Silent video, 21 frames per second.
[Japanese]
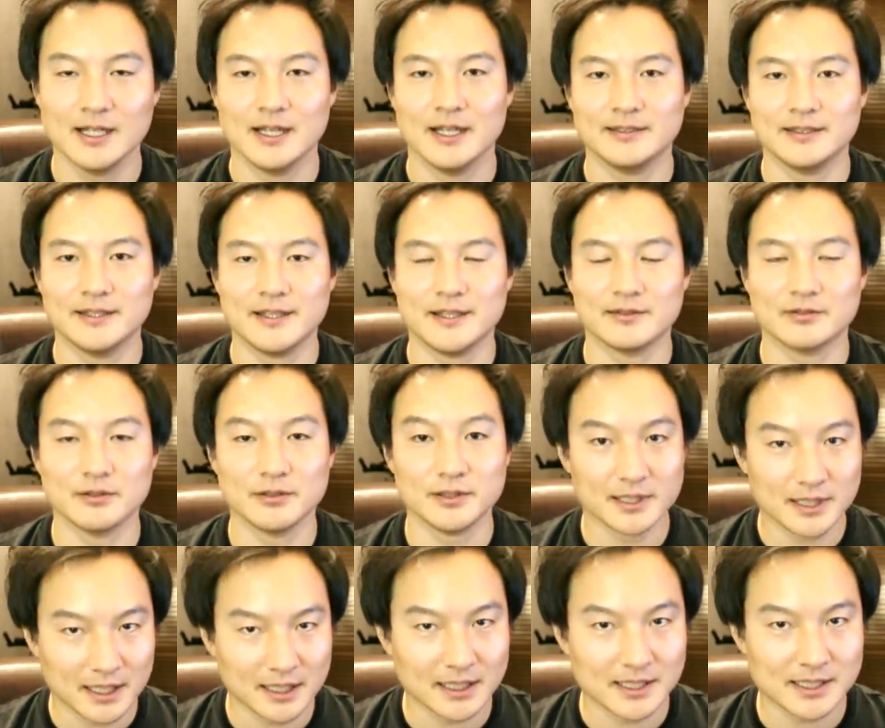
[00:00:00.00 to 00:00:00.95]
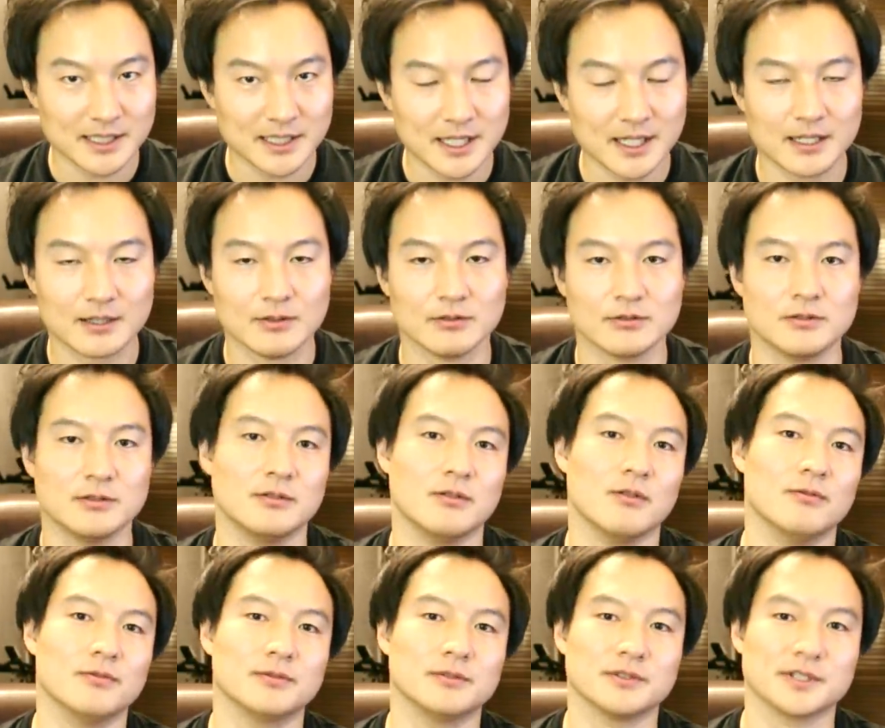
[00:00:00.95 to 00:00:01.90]
ぜひそういった形でこ
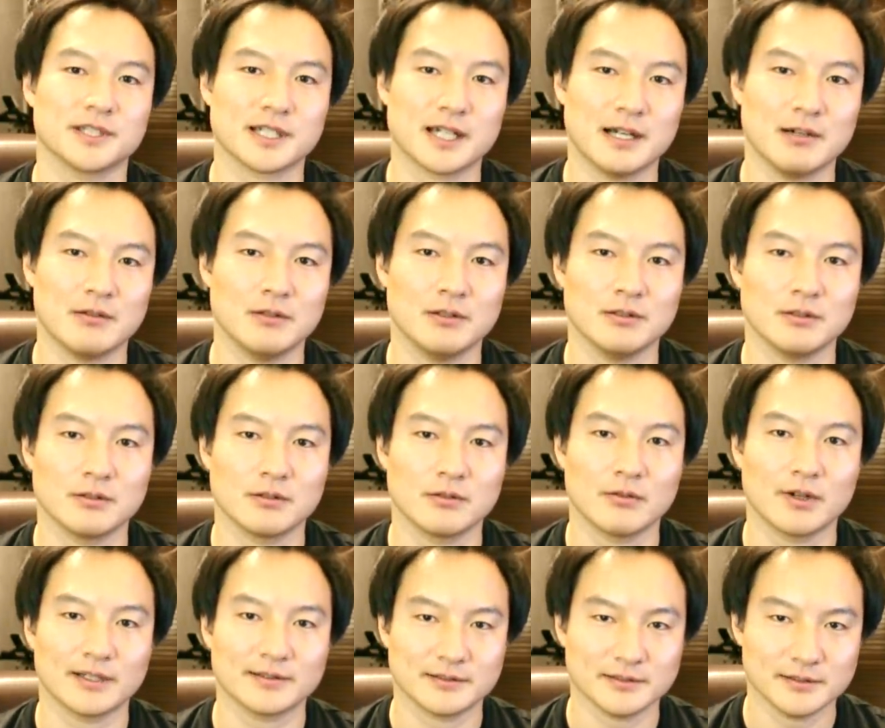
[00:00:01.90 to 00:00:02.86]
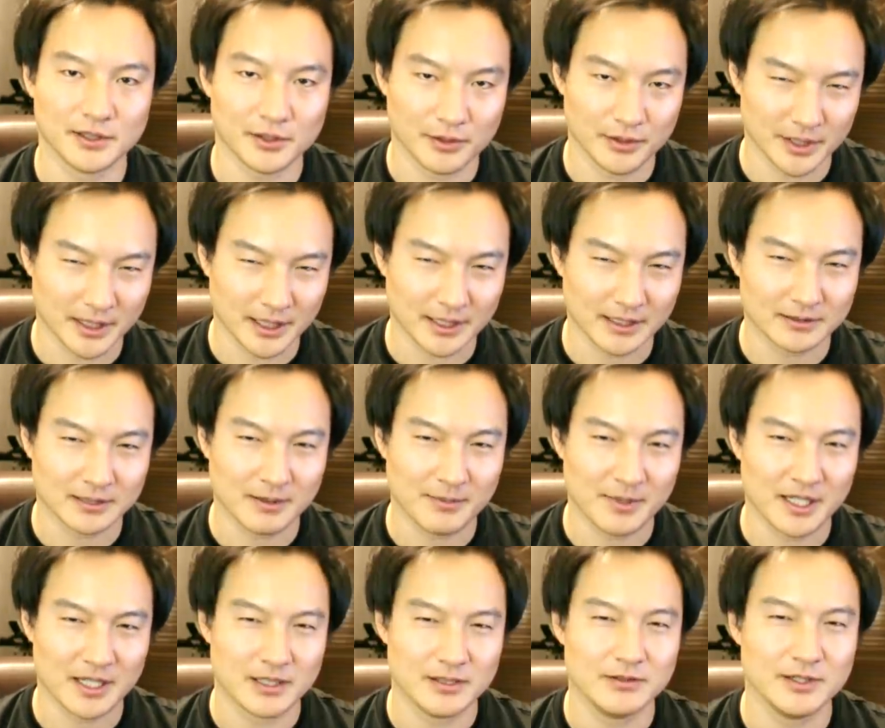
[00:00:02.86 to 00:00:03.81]
のオフの時間をご活用いただくた
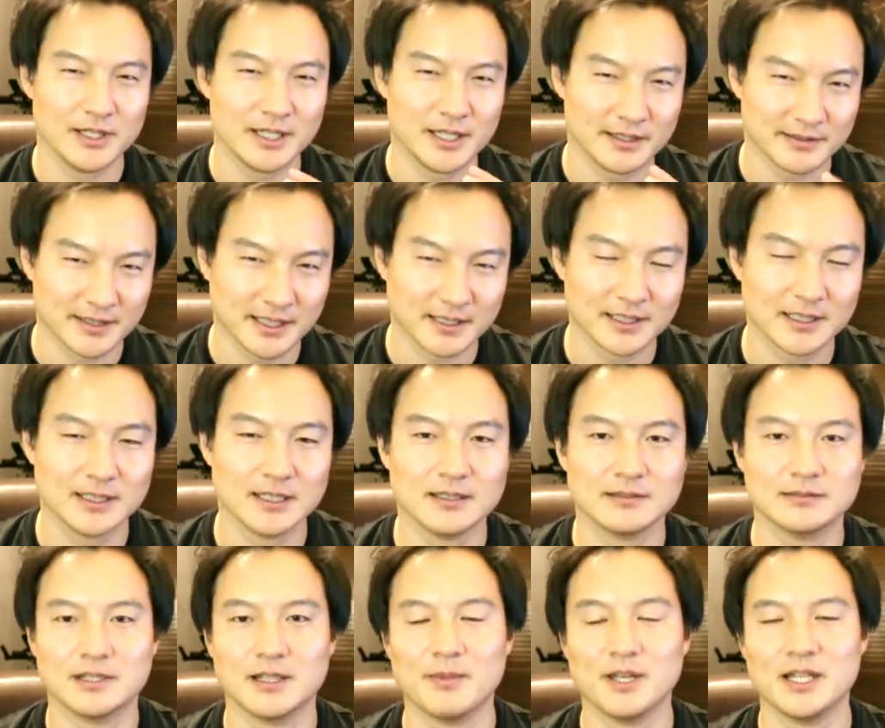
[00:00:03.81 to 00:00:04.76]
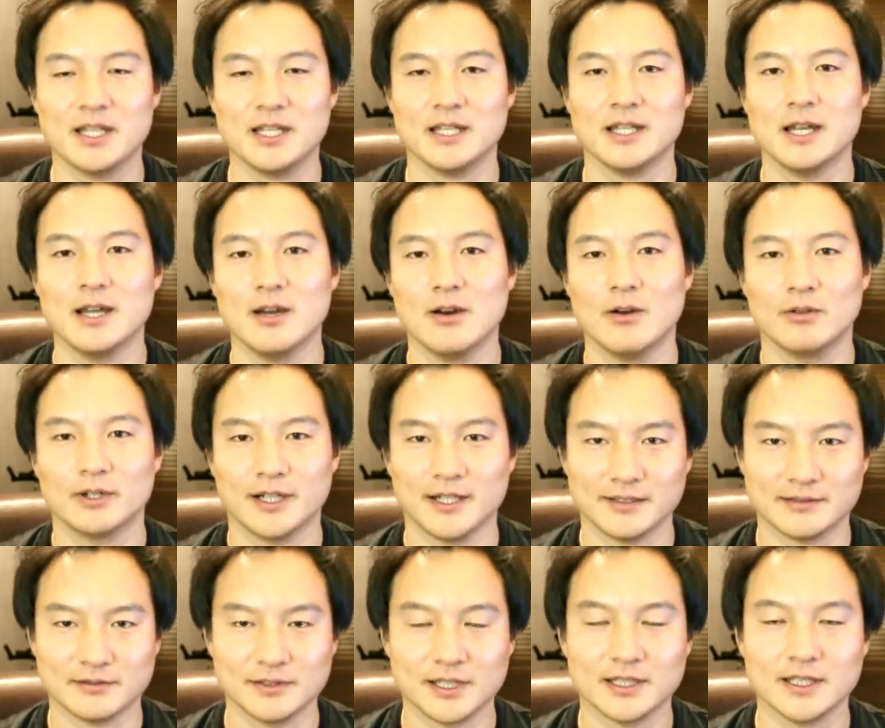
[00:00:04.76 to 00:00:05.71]
めに有意義に使っていただくために
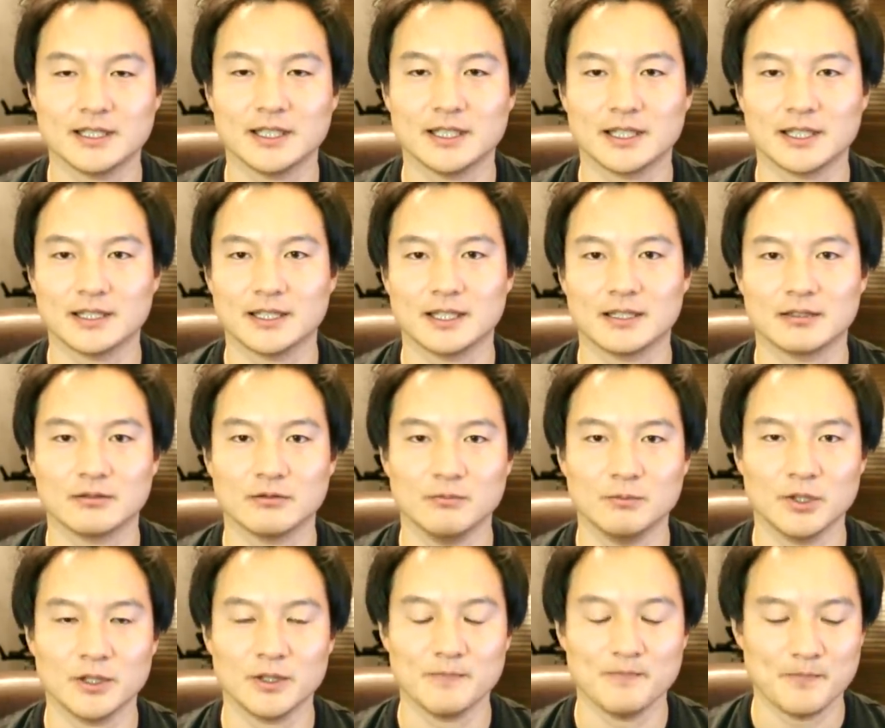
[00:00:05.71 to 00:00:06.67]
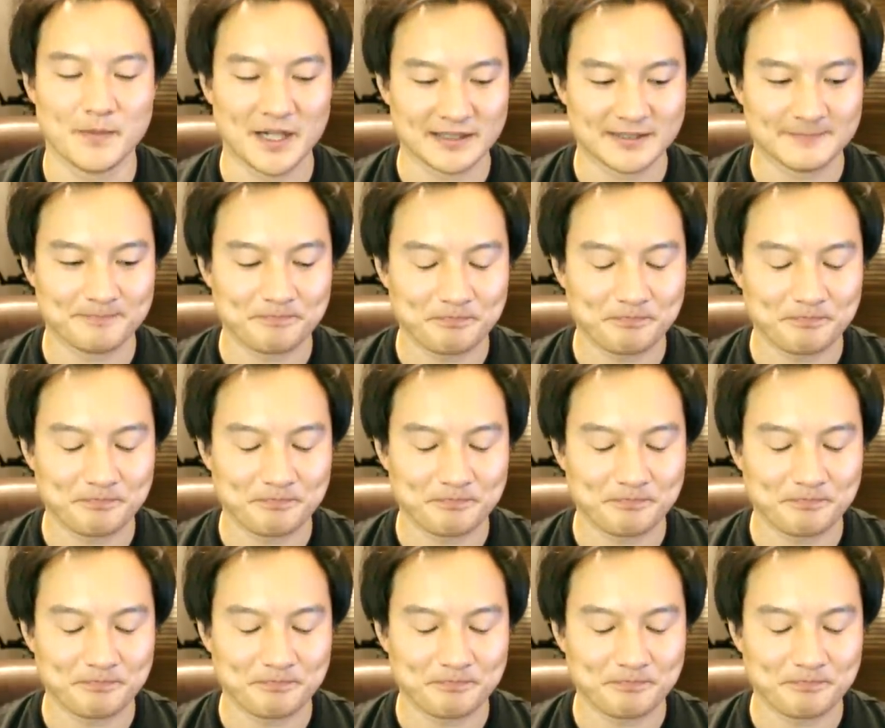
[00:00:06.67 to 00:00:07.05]
オンラインレッスン受けていただけたらと思います